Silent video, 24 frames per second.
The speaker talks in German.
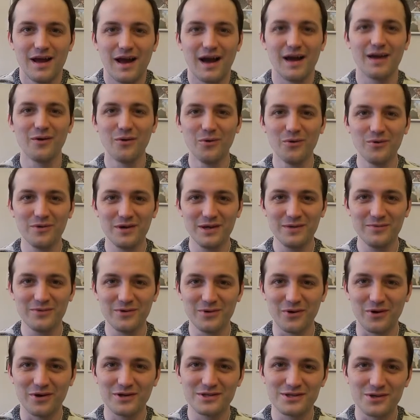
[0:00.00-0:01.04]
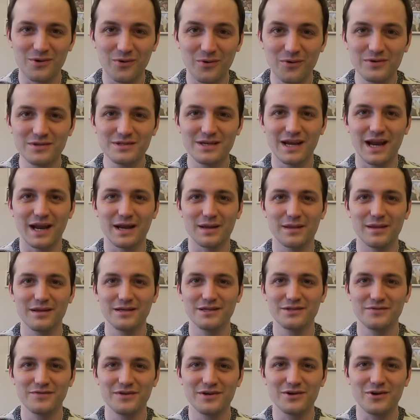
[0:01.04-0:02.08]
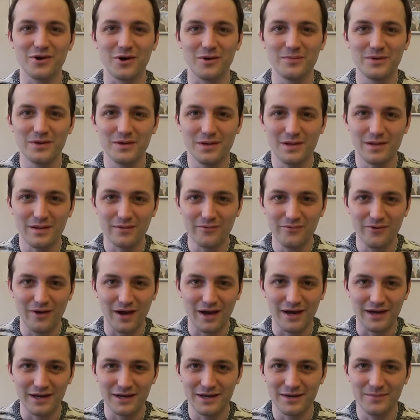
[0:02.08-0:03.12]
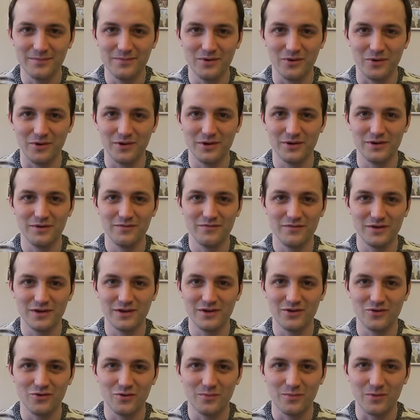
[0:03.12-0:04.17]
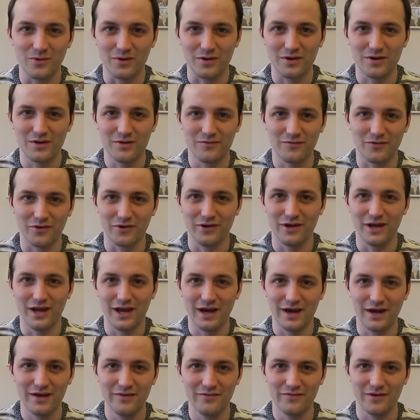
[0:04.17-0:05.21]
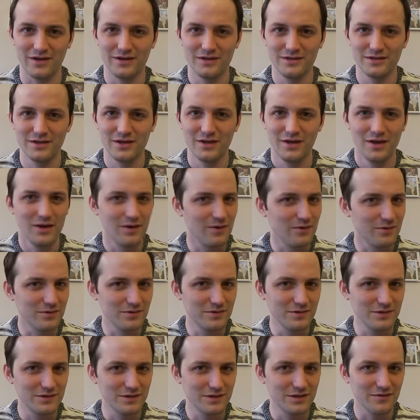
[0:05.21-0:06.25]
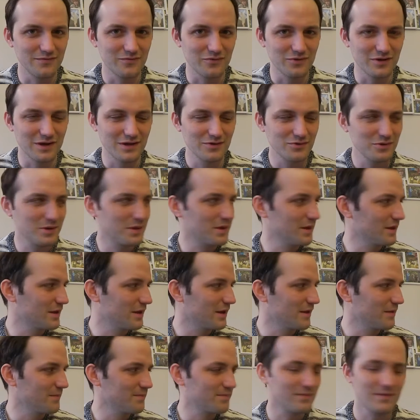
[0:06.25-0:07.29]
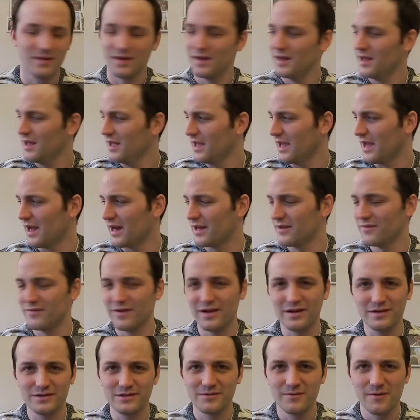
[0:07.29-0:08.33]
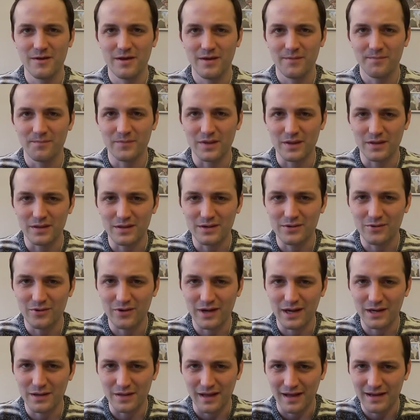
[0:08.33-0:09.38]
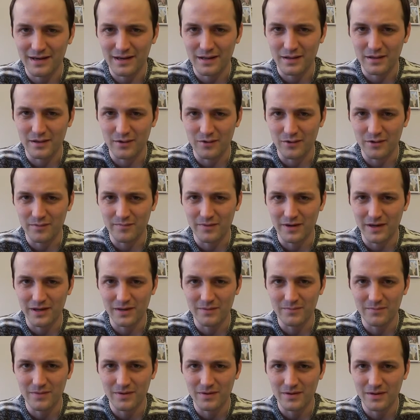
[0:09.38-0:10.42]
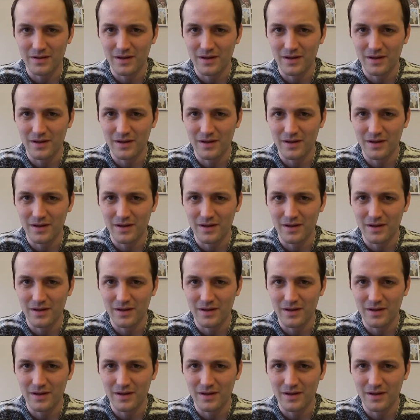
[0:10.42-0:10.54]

Hallo liebe Leute und herzlich willkommen zu einem neuen Videoblog von Herr Anwalt. Und ihr wundert euch sicher, Herr Anwalt, das sieht doch ganz anders aus bei ihm.